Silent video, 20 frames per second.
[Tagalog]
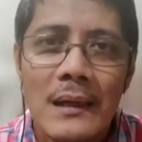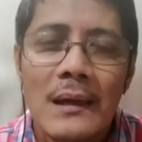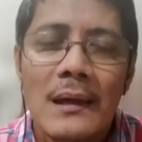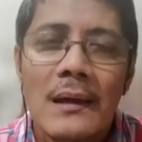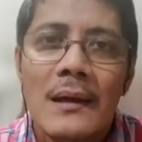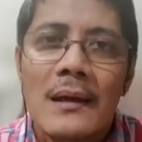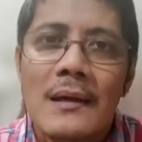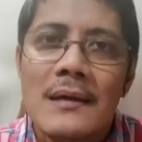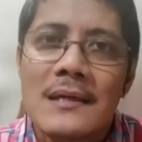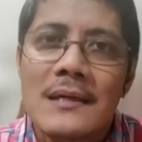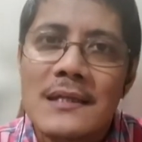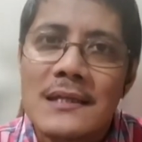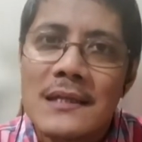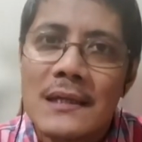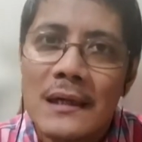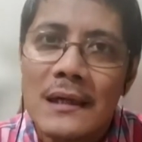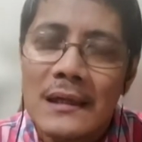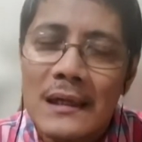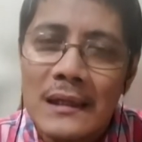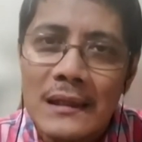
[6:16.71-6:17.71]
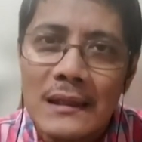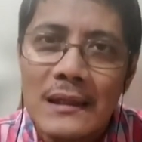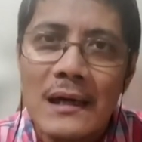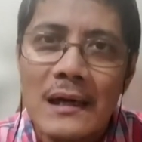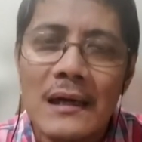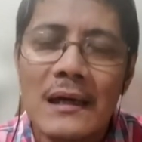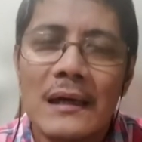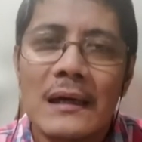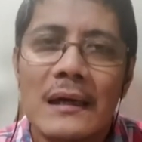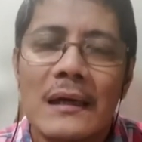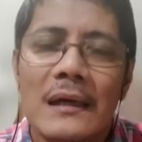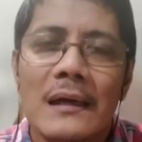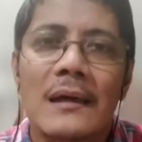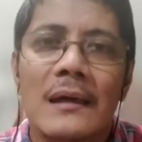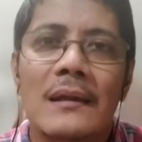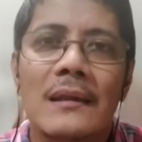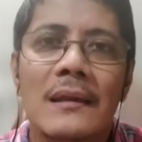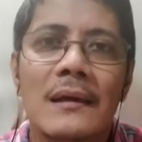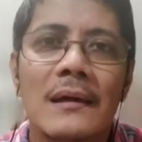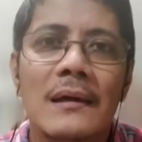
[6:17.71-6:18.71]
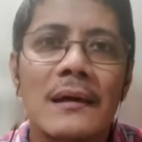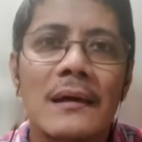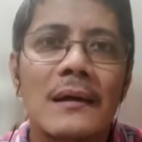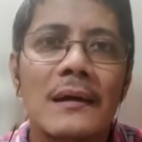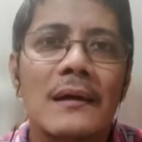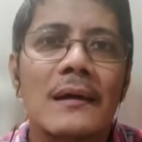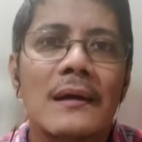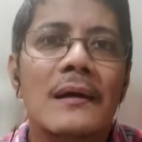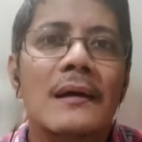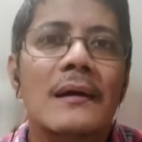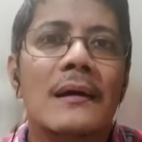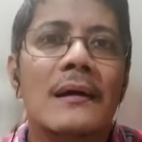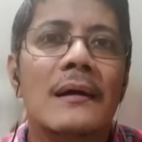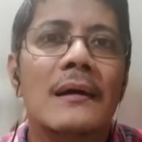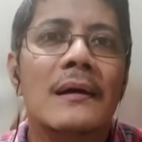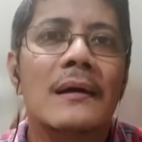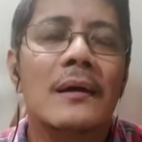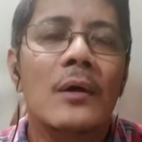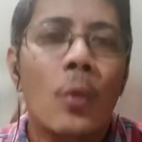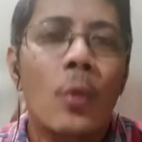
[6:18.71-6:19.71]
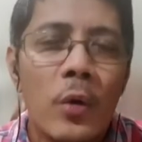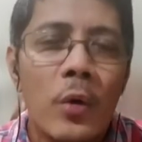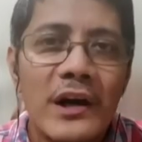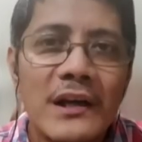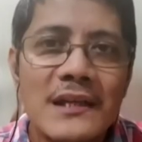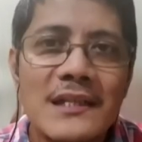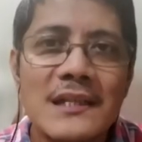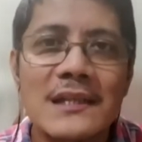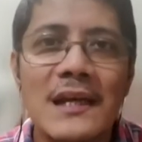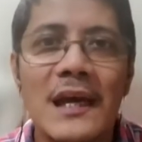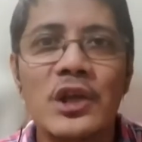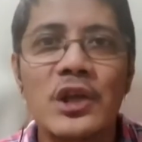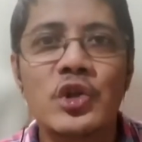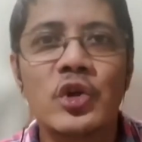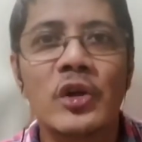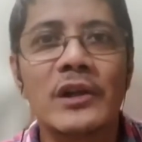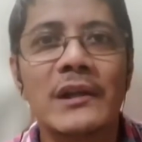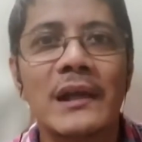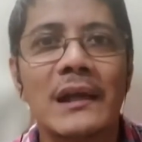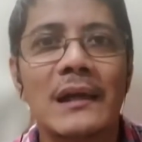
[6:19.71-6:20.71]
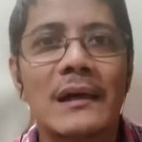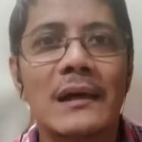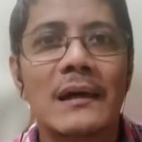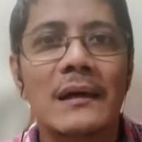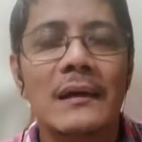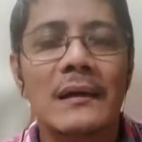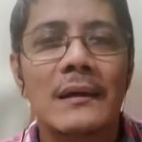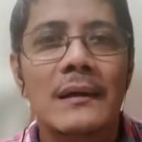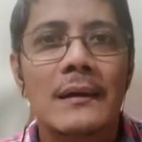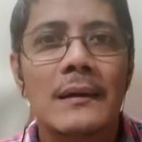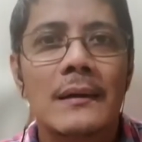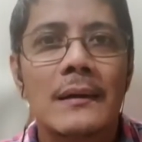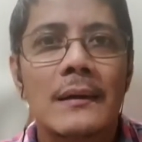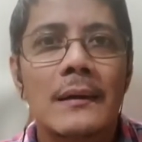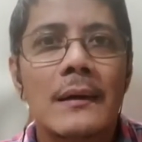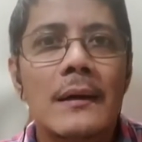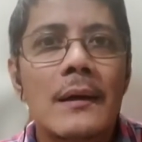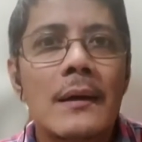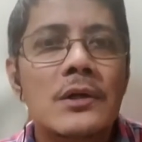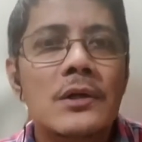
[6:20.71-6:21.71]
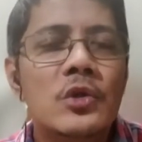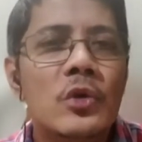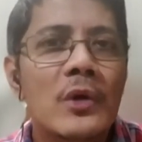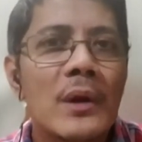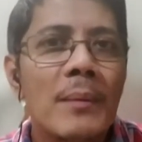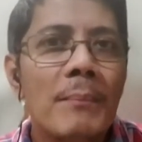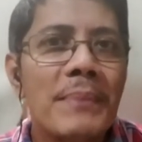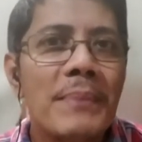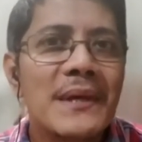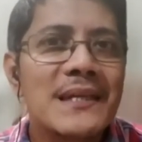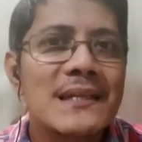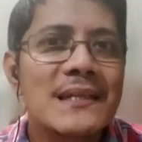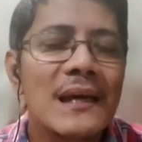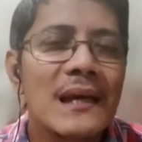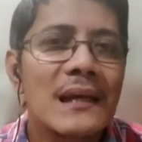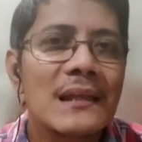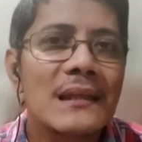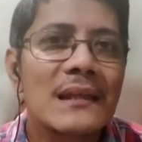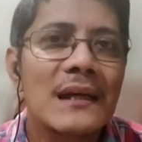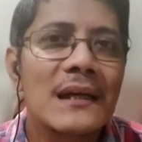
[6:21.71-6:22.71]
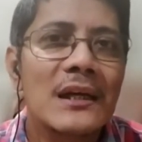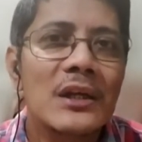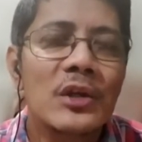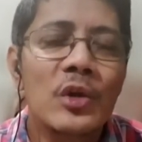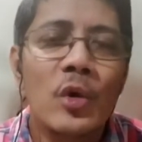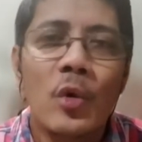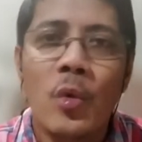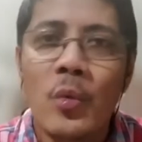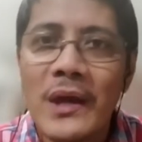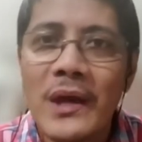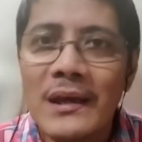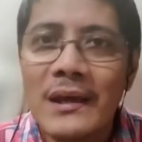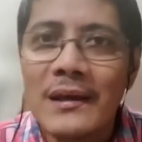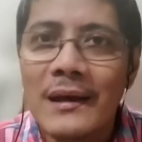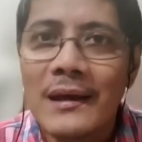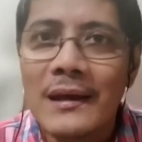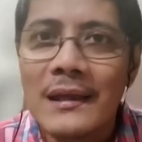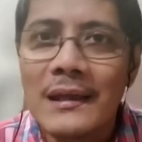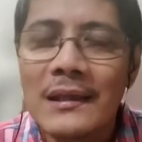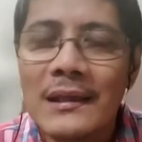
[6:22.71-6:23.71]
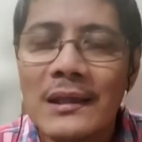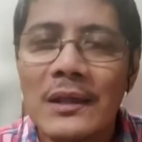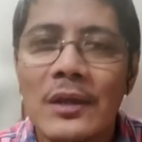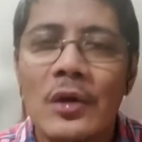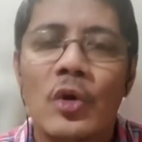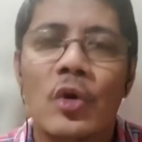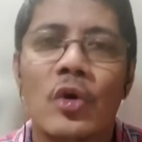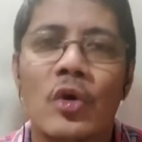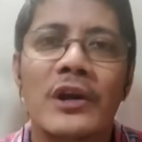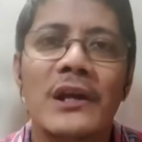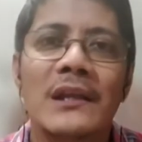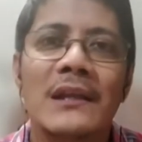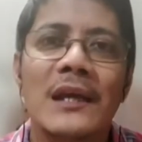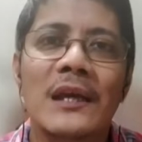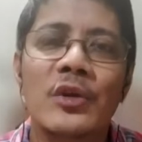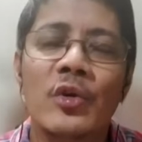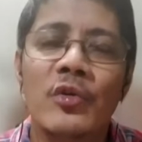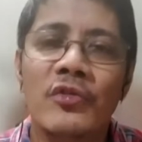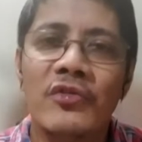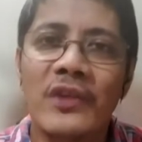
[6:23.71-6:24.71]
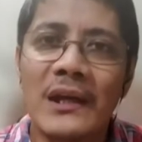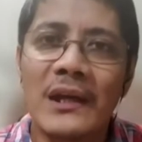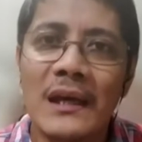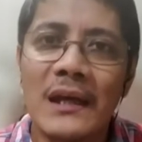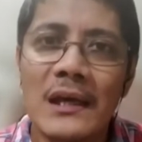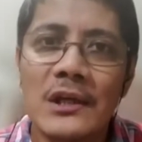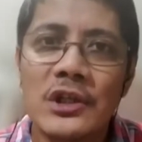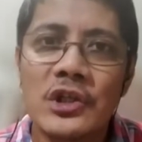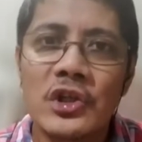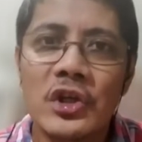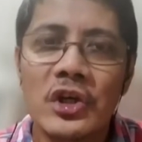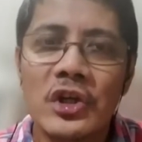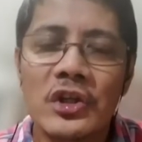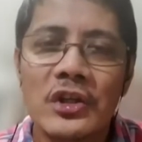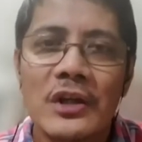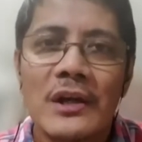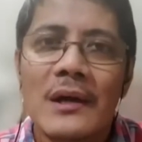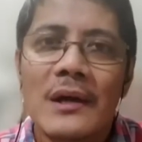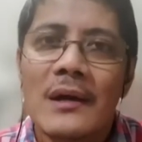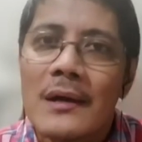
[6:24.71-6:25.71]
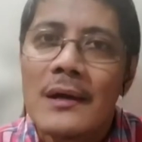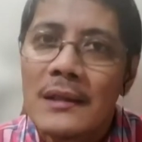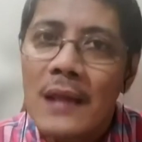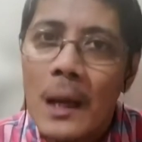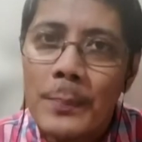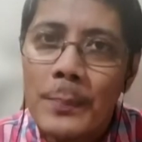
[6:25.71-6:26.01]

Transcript: sa gitna ng uh, work schedule nila. So imbis na hintayin yung weekend or hintayin yung vacation, dapat